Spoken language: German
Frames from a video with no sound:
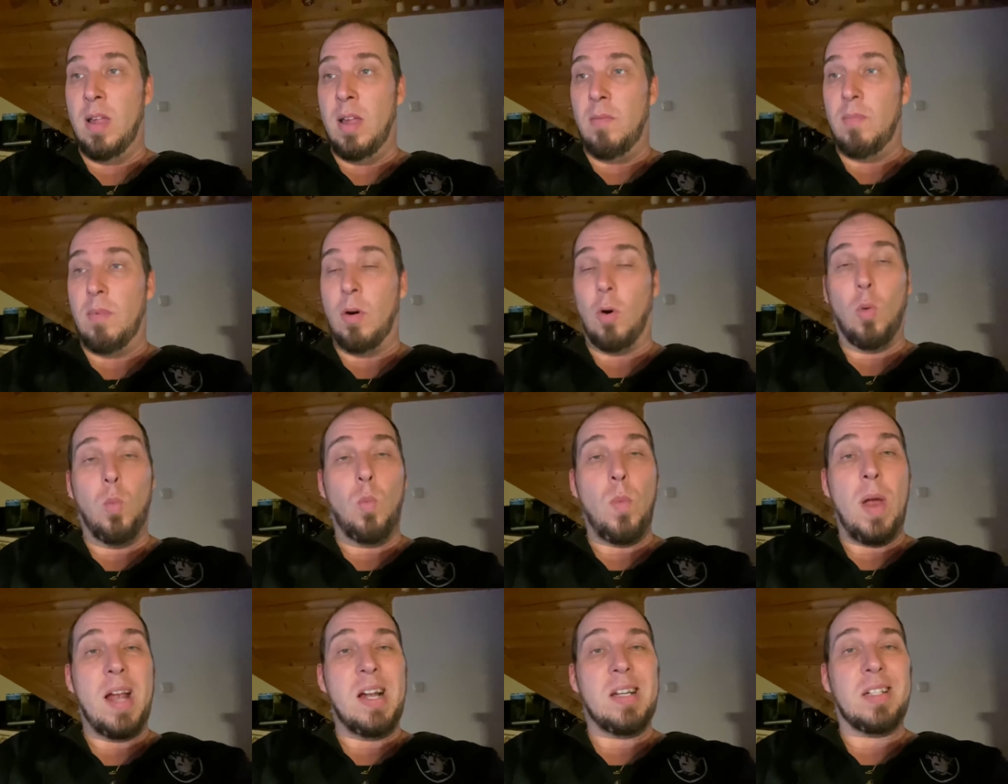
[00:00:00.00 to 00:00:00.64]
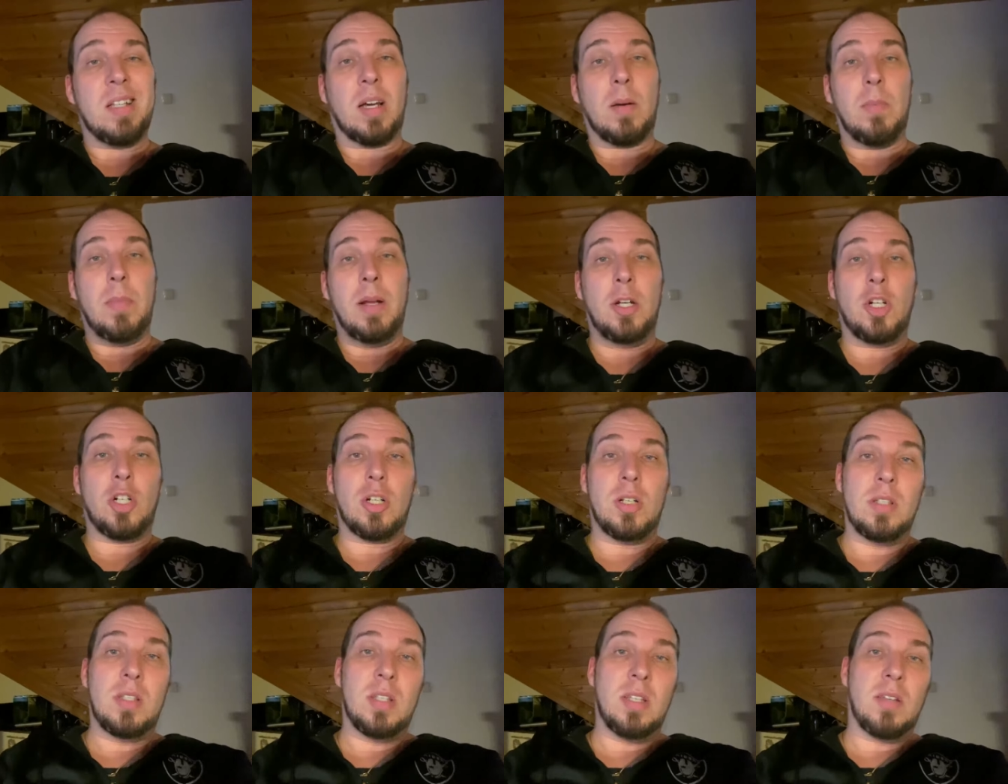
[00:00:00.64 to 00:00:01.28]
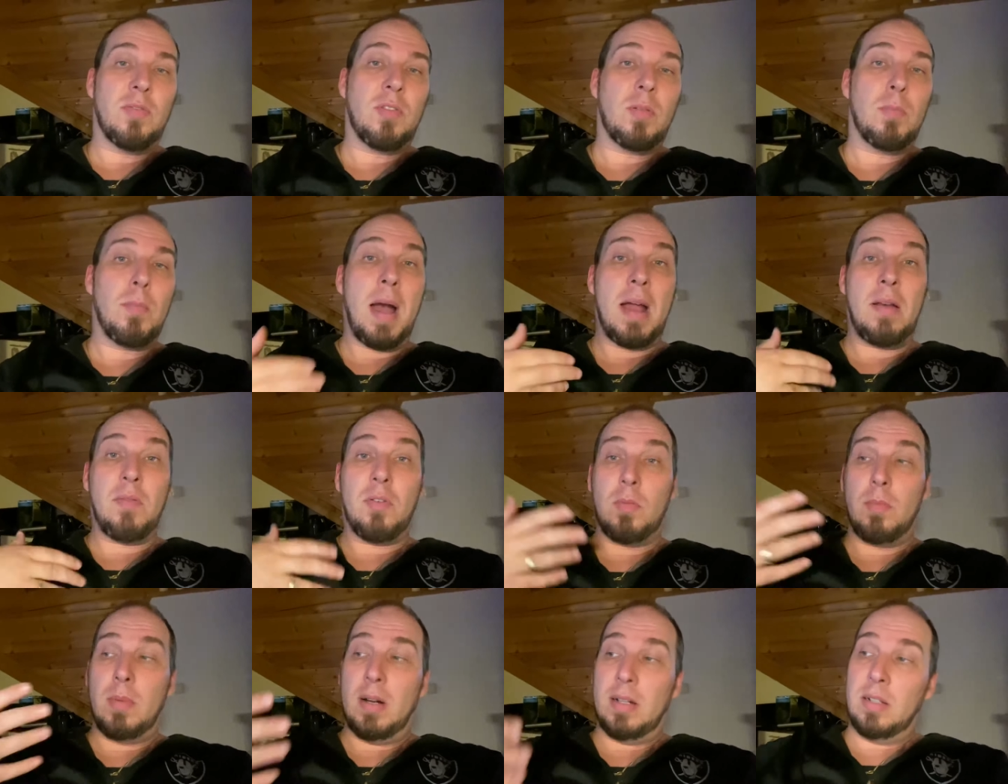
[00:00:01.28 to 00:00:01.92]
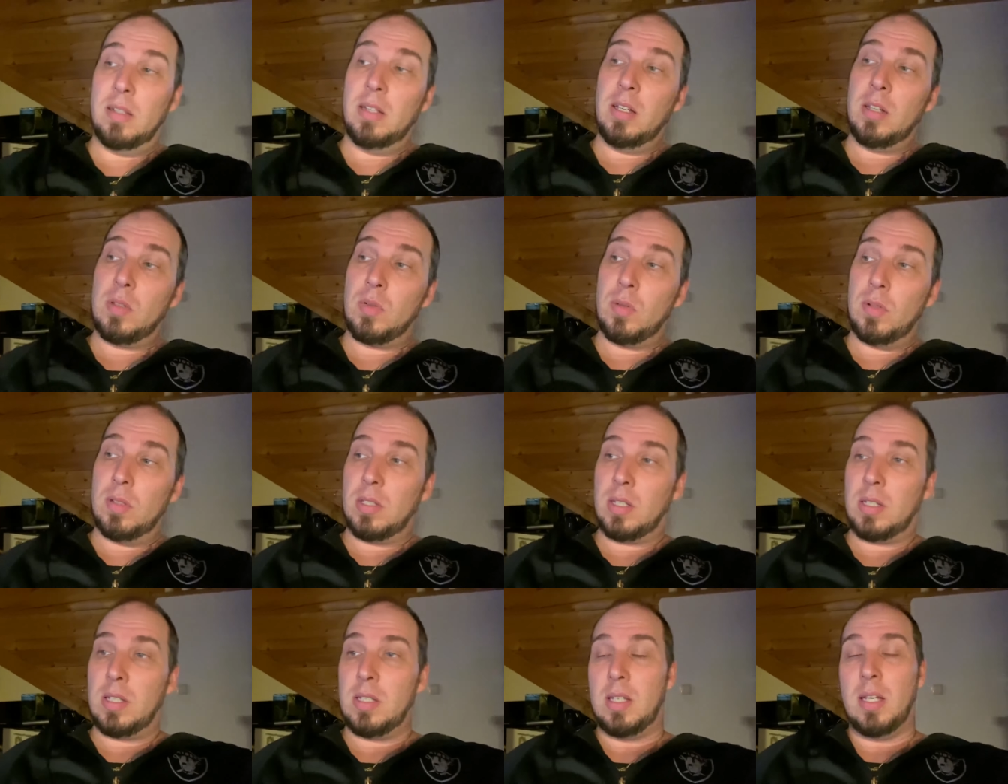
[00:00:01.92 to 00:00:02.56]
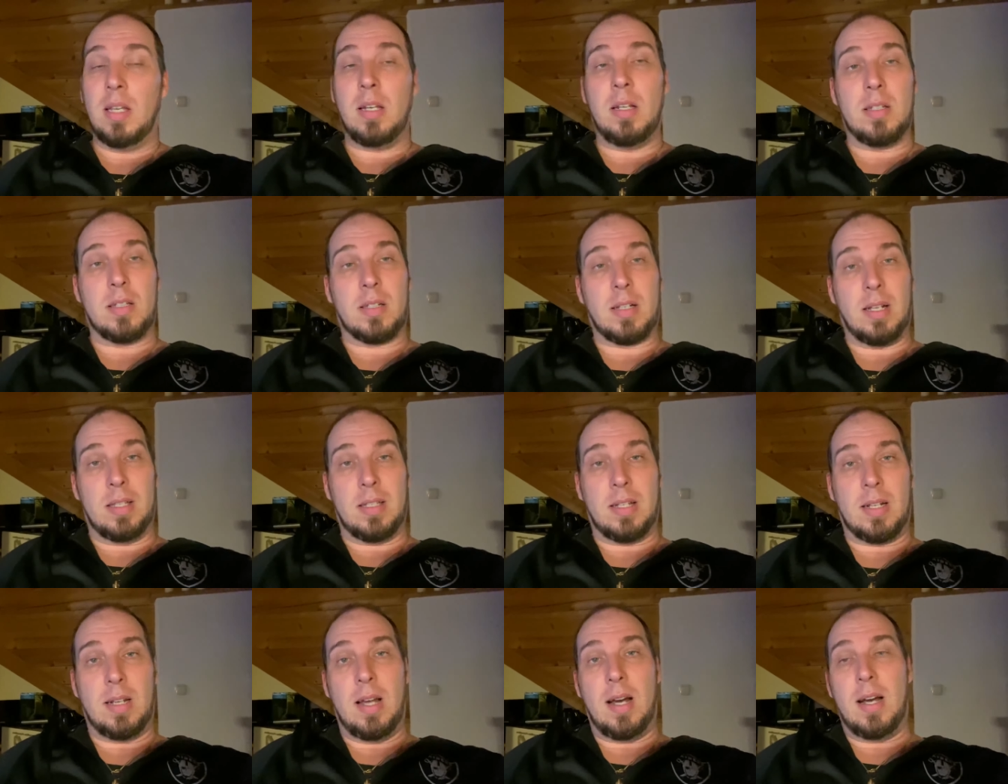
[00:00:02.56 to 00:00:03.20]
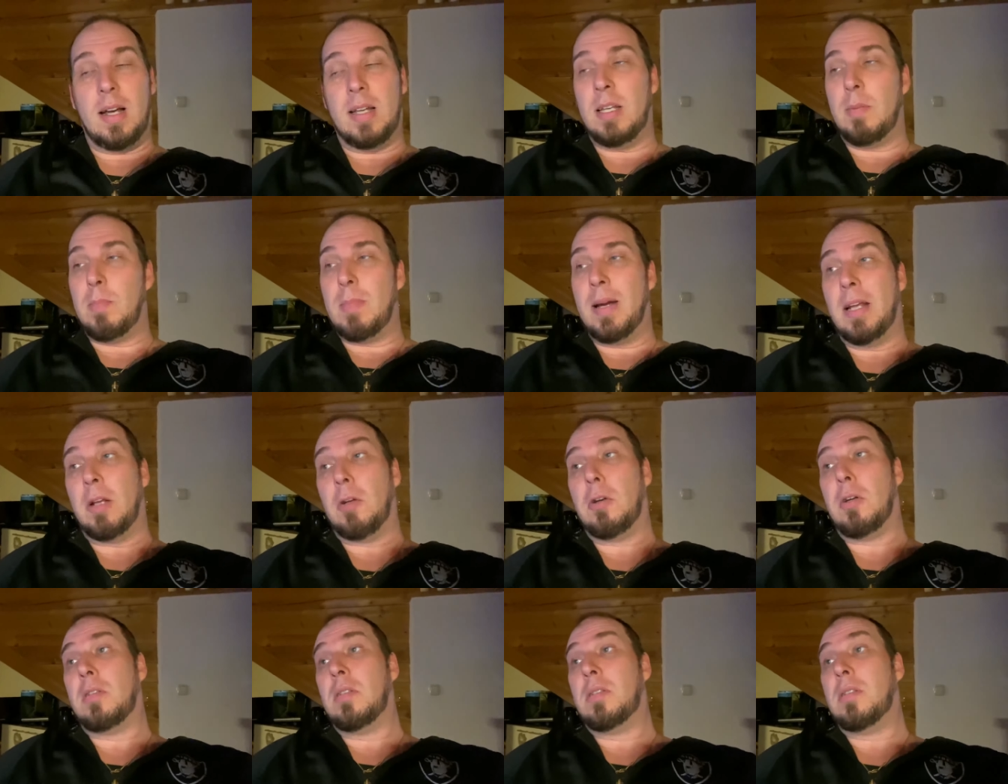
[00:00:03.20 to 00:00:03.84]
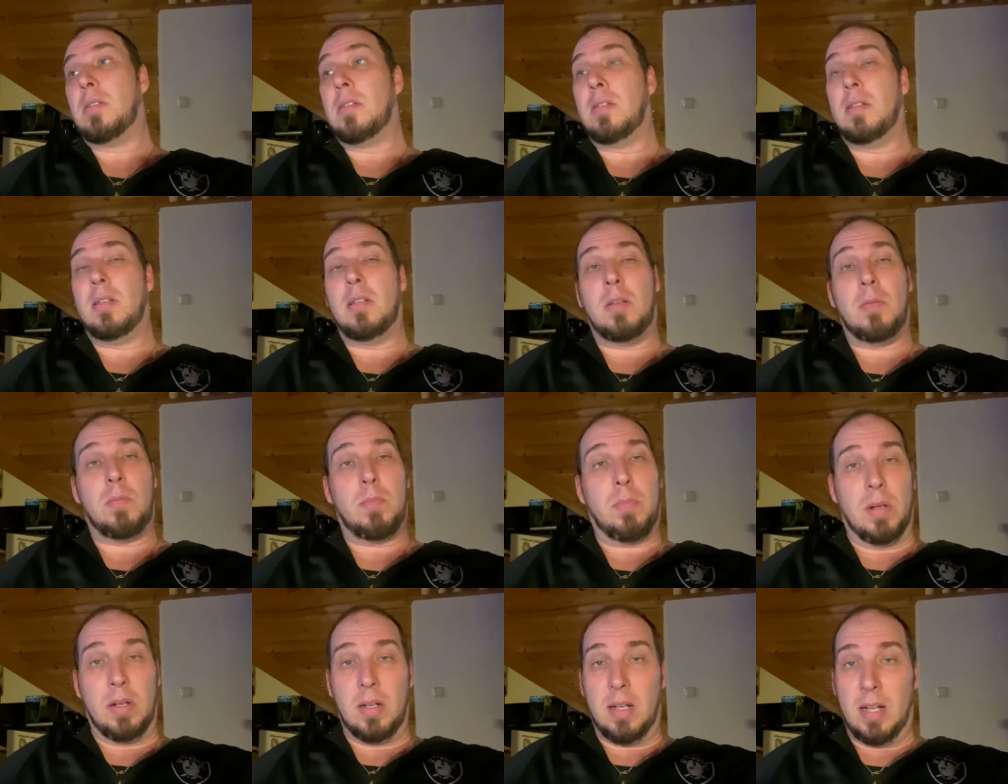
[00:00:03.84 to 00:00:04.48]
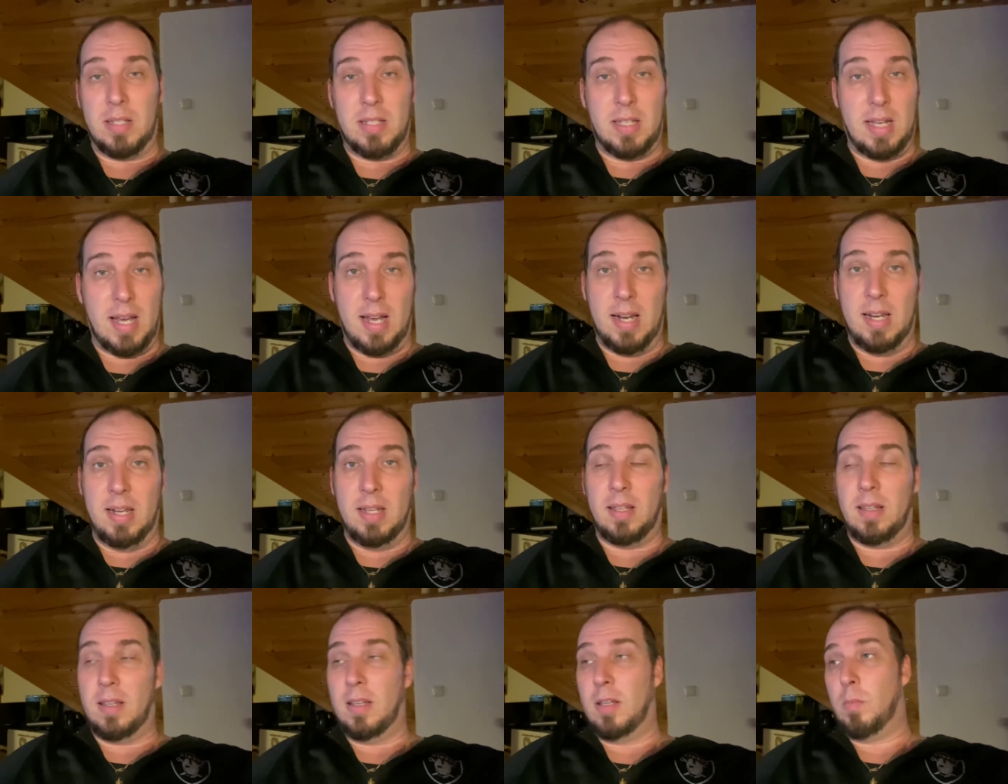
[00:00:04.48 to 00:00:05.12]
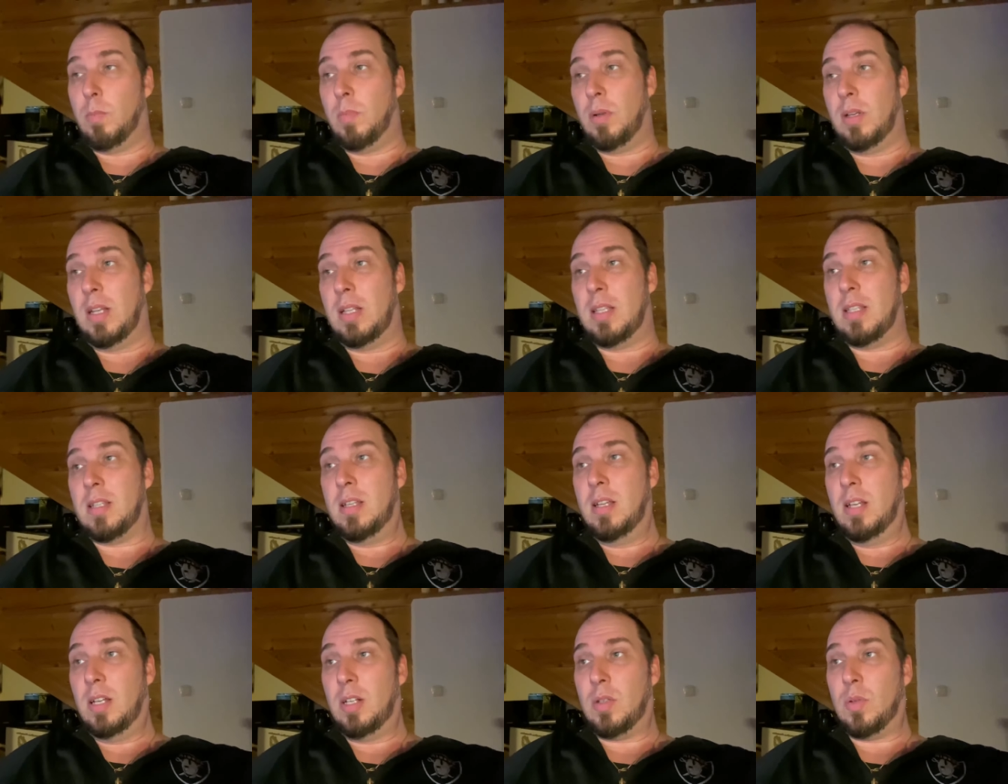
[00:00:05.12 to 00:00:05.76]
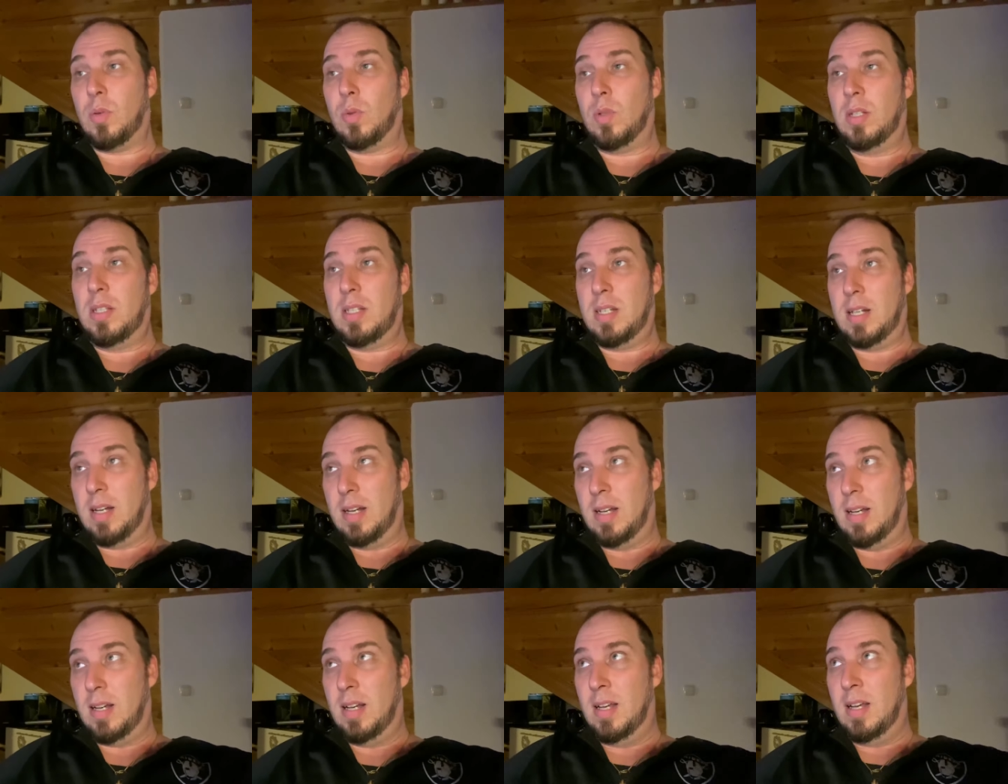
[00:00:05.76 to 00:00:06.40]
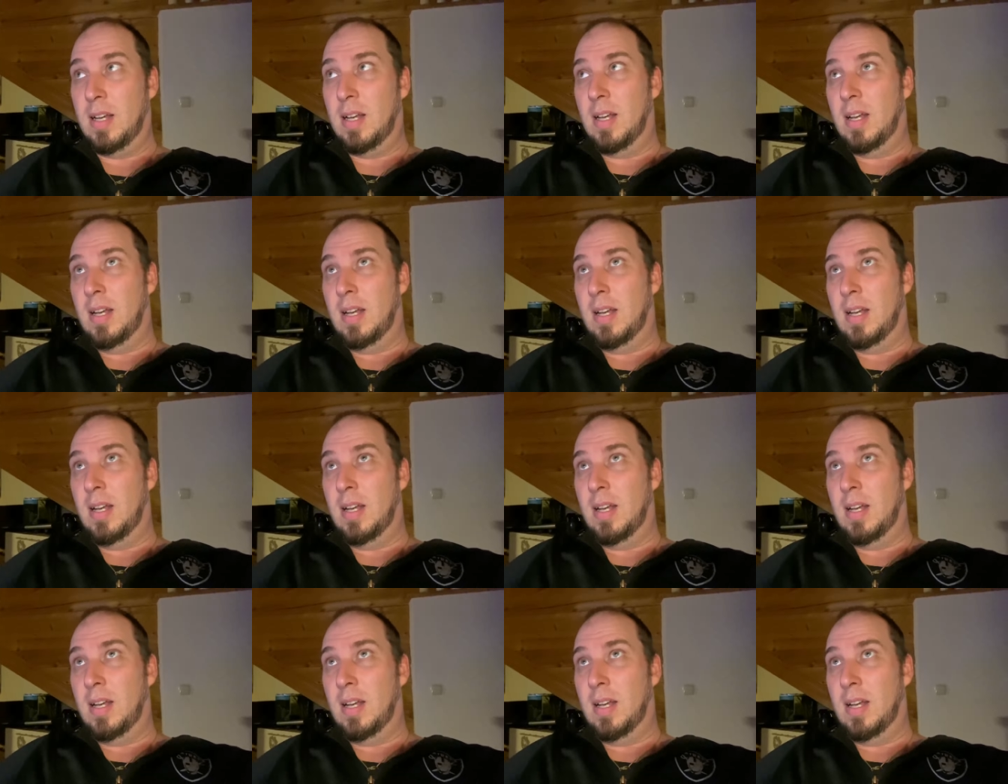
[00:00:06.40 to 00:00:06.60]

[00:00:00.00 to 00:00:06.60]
Warum ältere Menschen sich für mein Format nicht so interessieren, ist ganz klar. Ich mein Gott, ich bin ganz ehrlich, ich bin jetzt nicht so dieser...